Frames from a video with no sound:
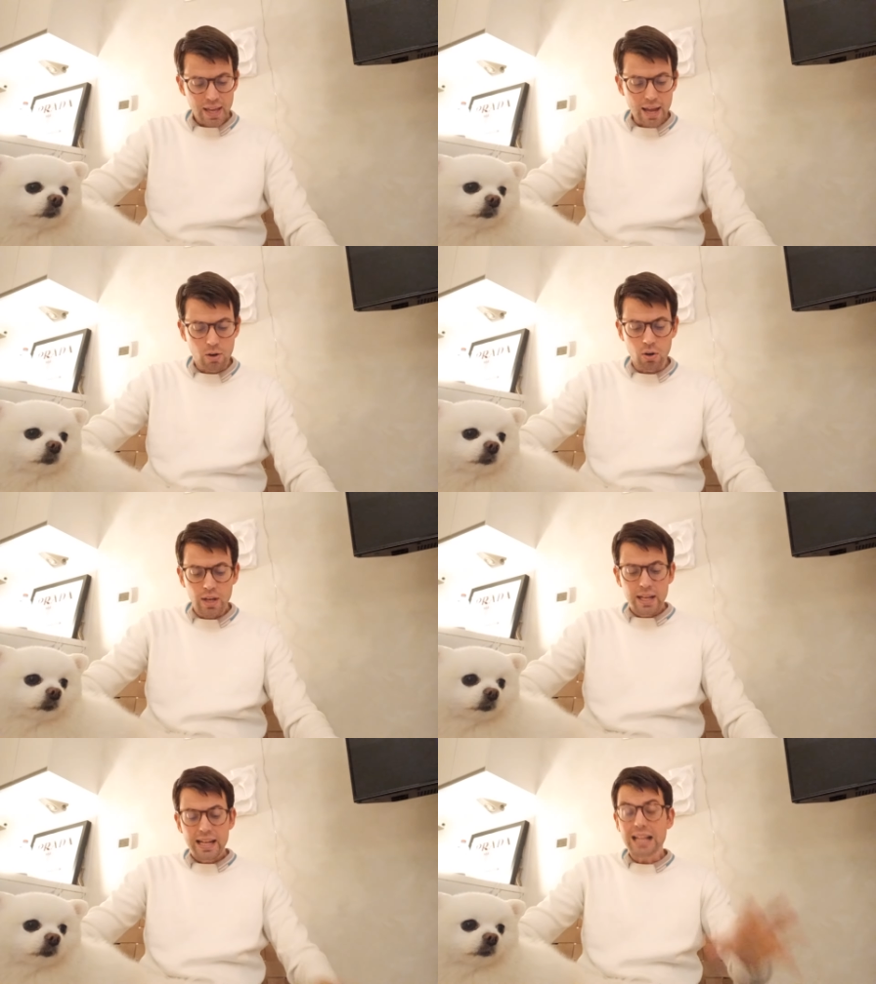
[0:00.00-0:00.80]

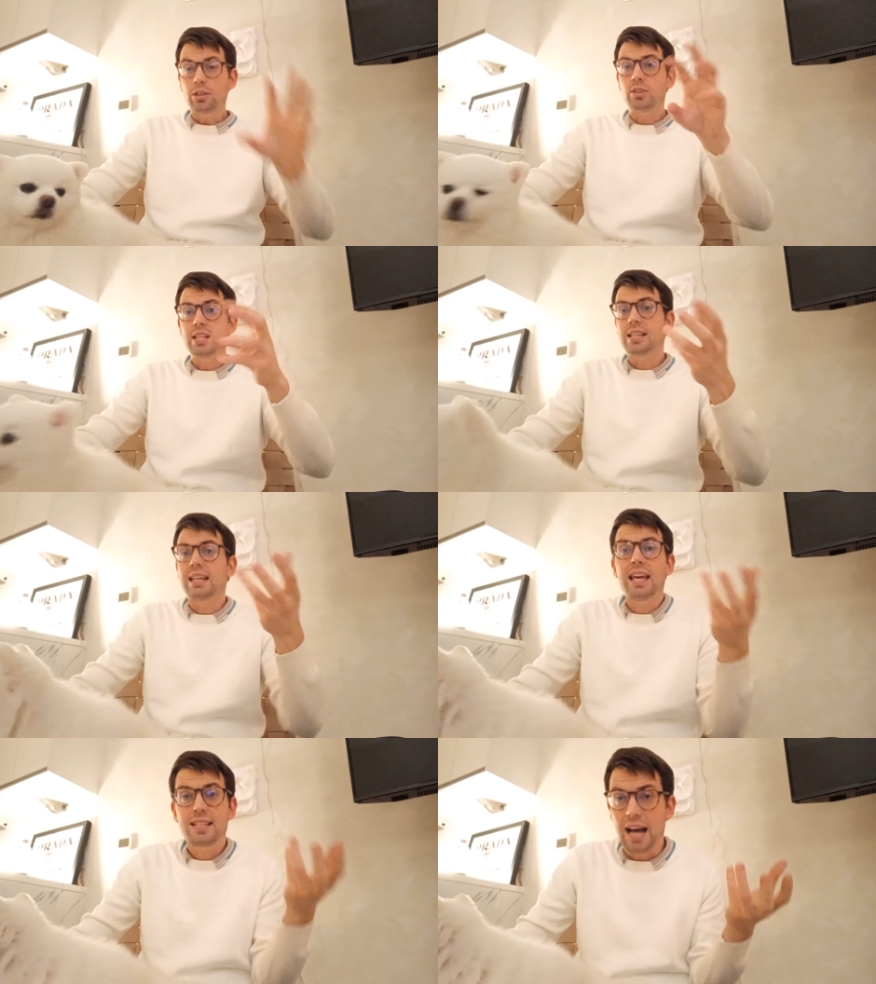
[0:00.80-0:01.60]
Ecco, l'altra notizia,
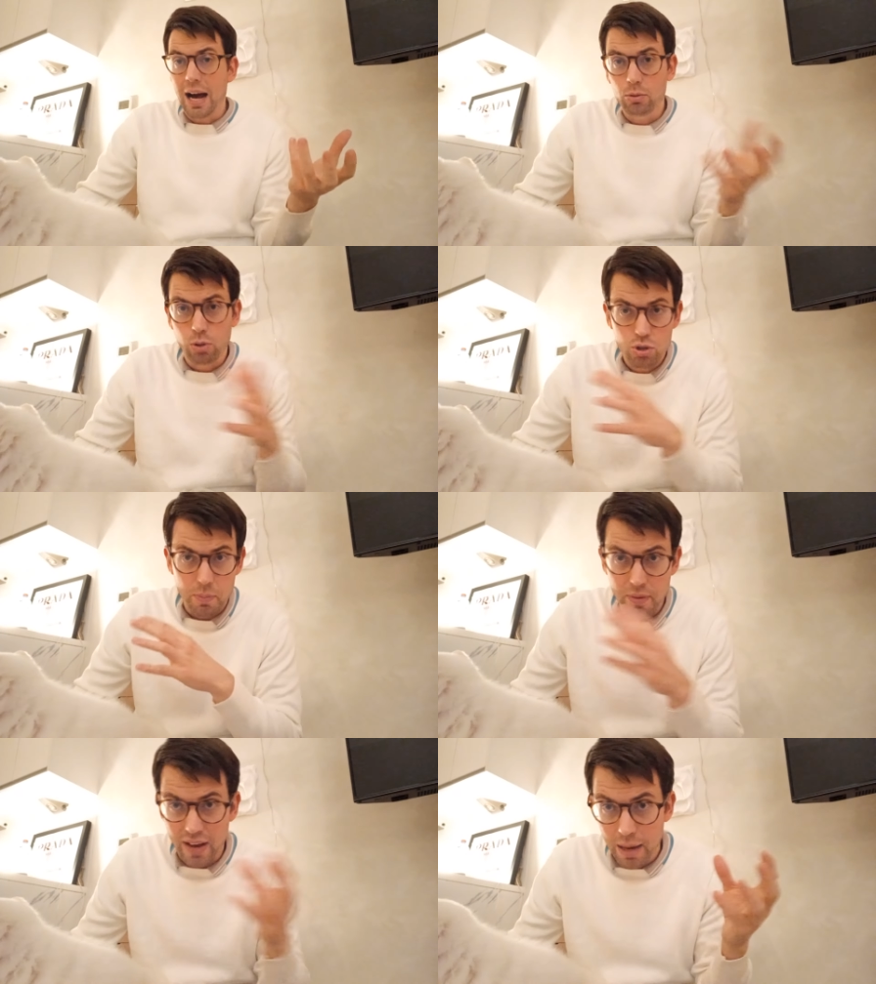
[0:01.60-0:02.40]
Chiesa out, lo
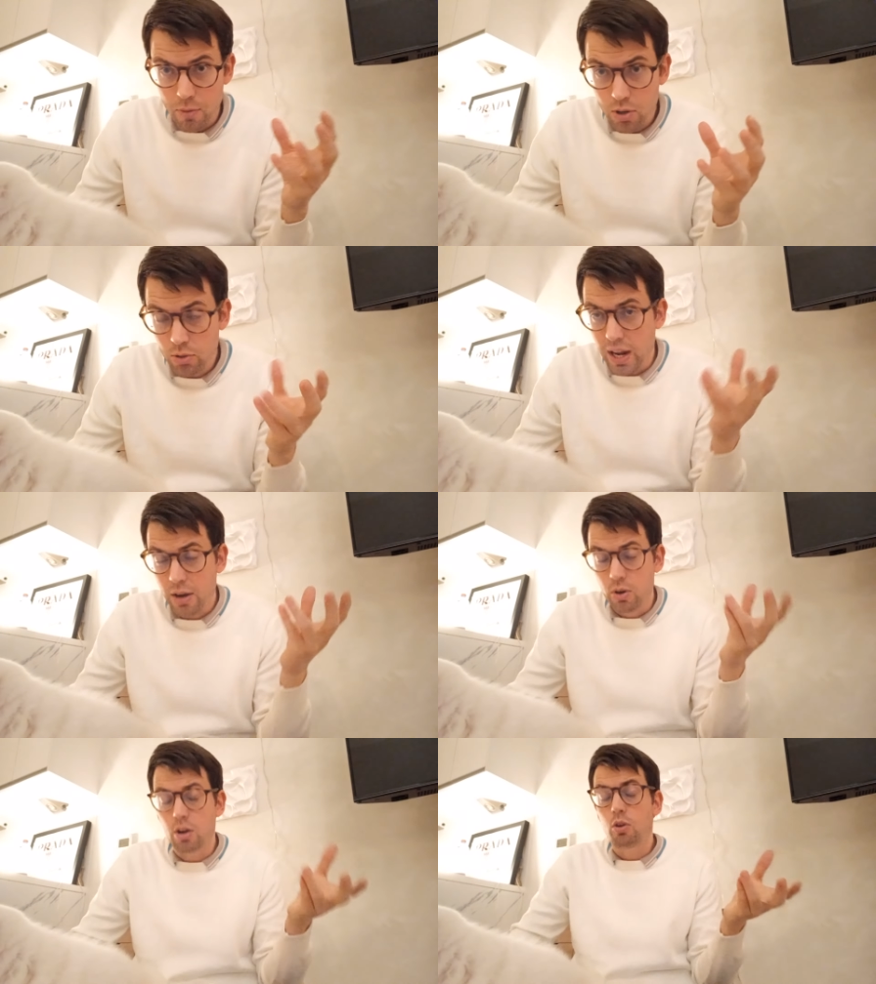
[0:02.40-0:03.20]
sapevamo, non ha
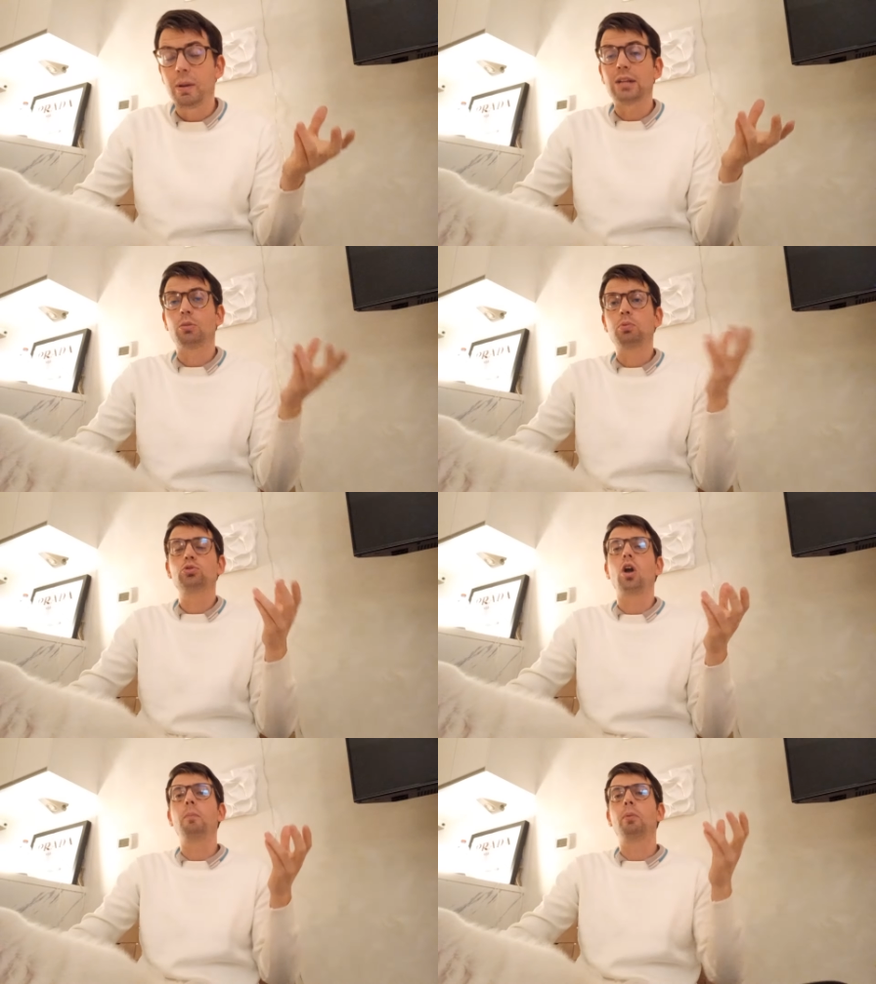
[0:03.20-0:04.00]
ancora recuperato
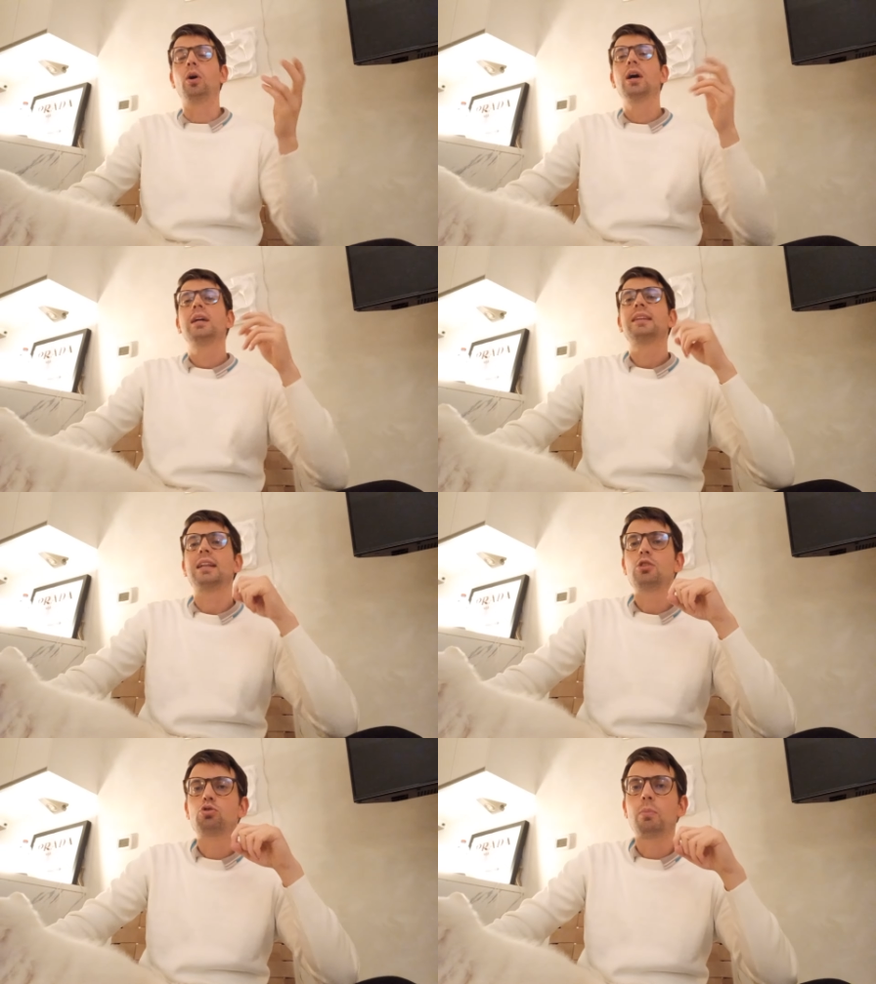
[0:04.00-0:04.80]
purtroppo dal
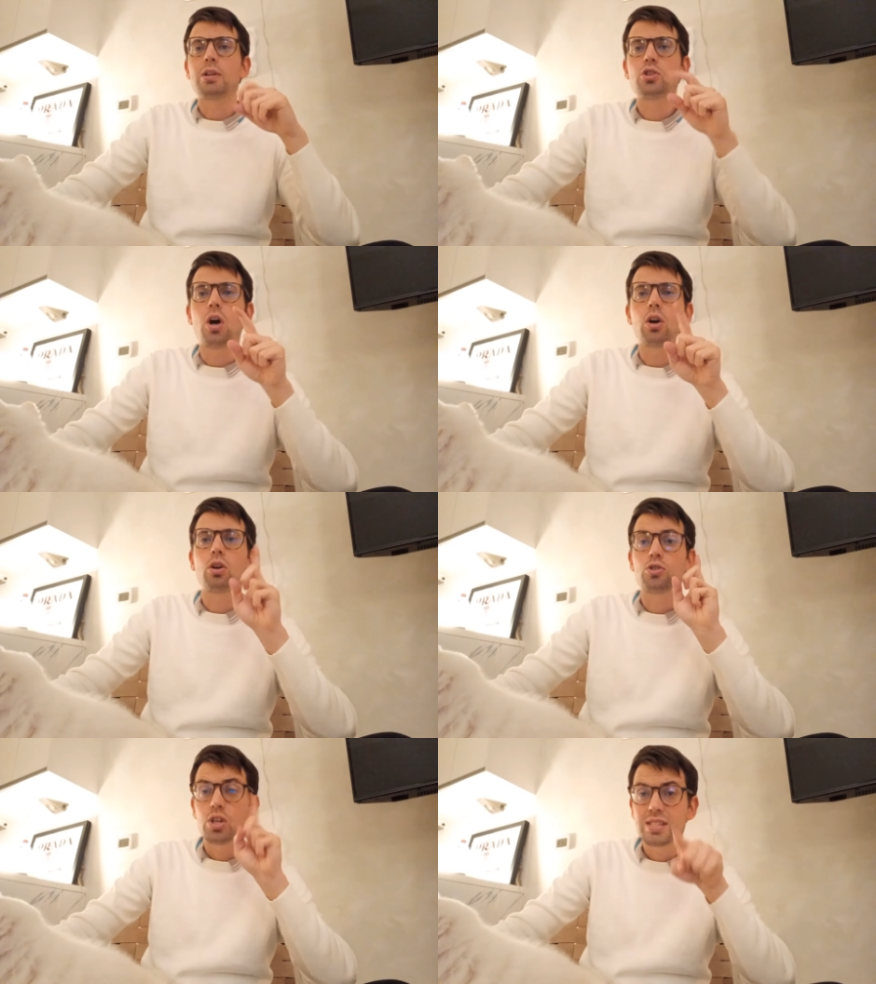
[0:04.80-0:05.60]
disturbo al
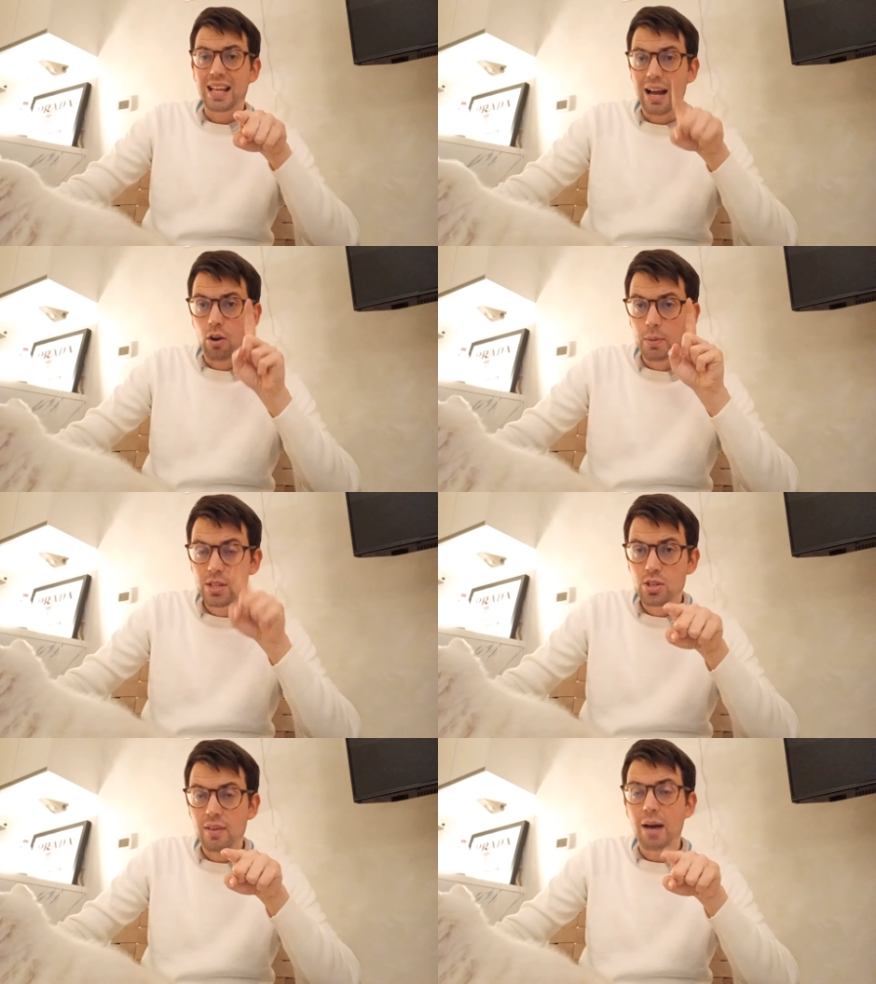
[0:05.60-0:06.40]
ginocchio, ci sarà, come
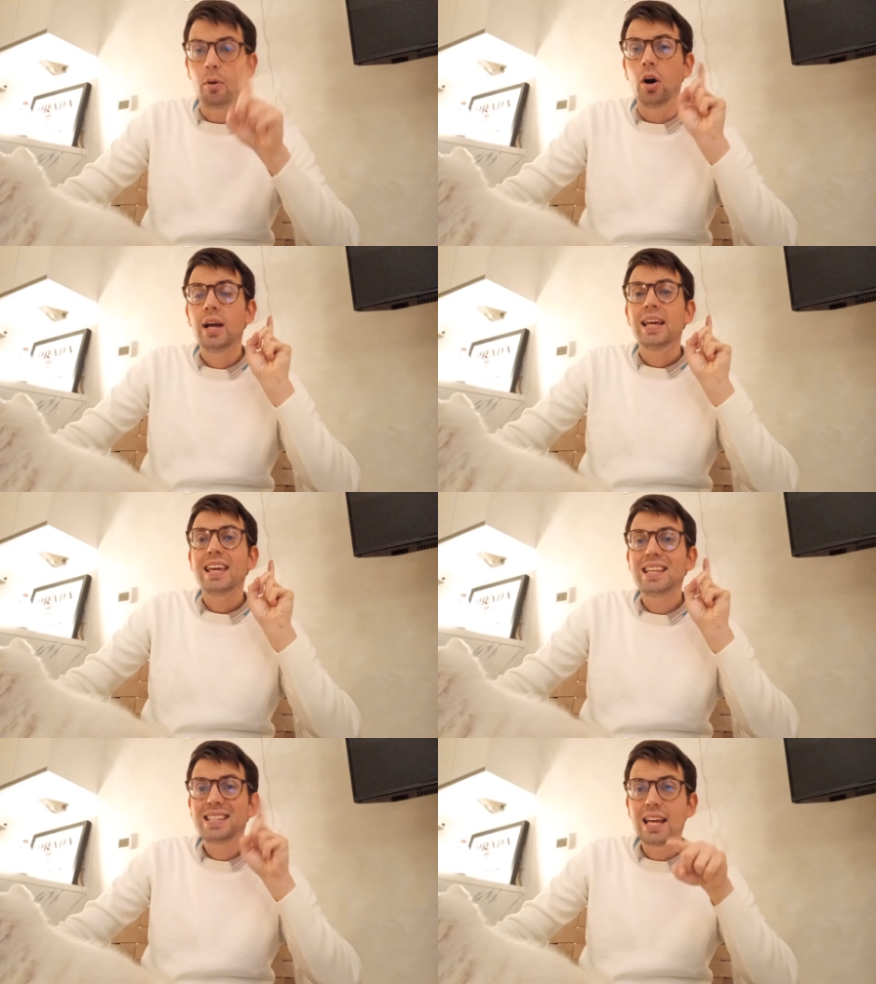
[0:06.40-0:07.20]
dicevamo,
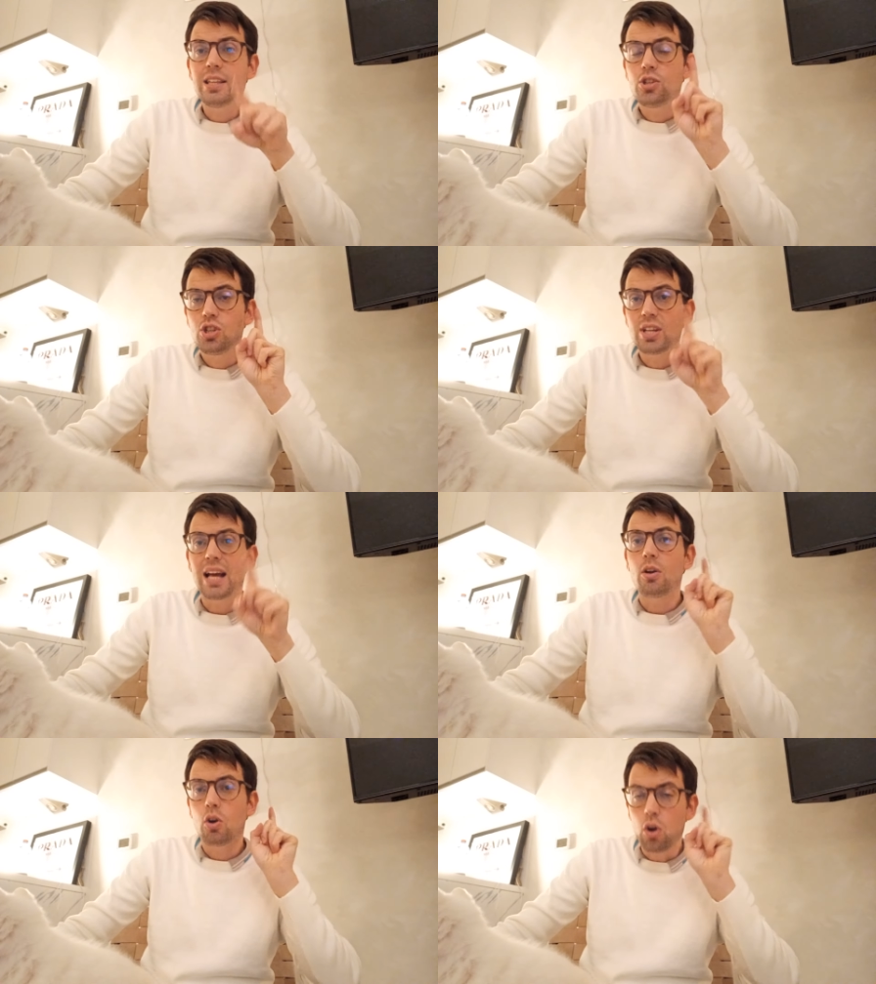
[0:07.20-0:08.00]
il 16
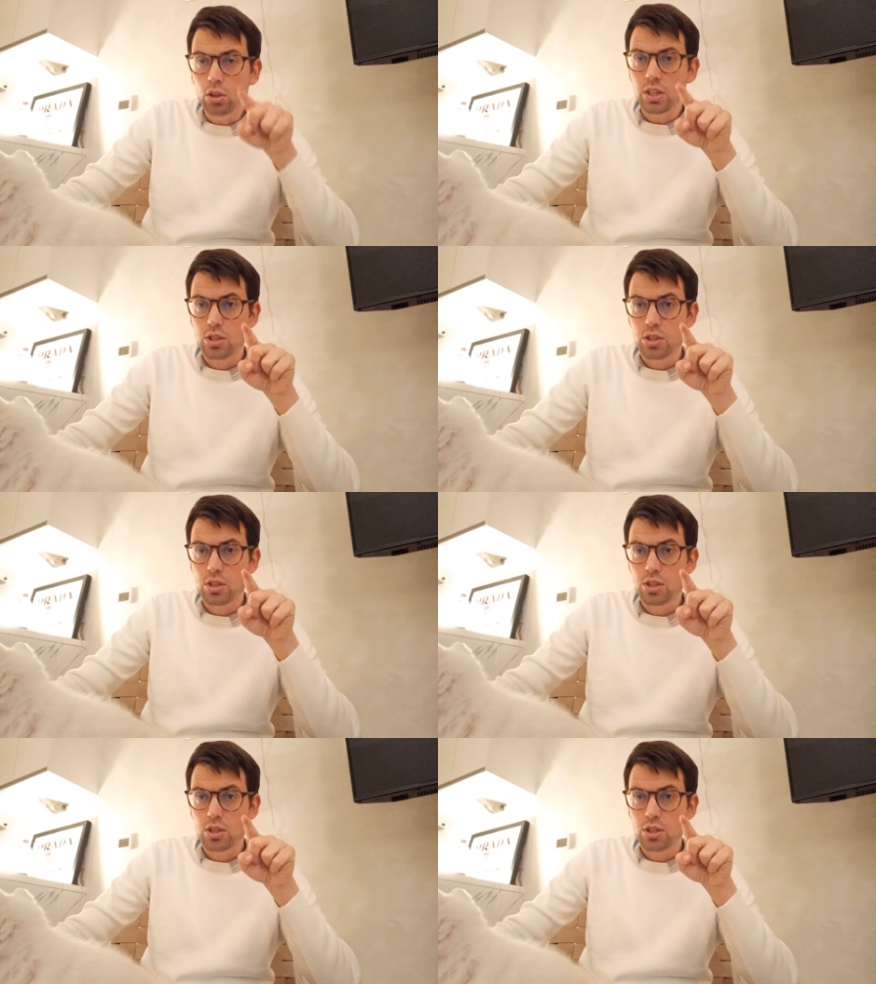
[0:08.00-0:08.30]
gennaio contro il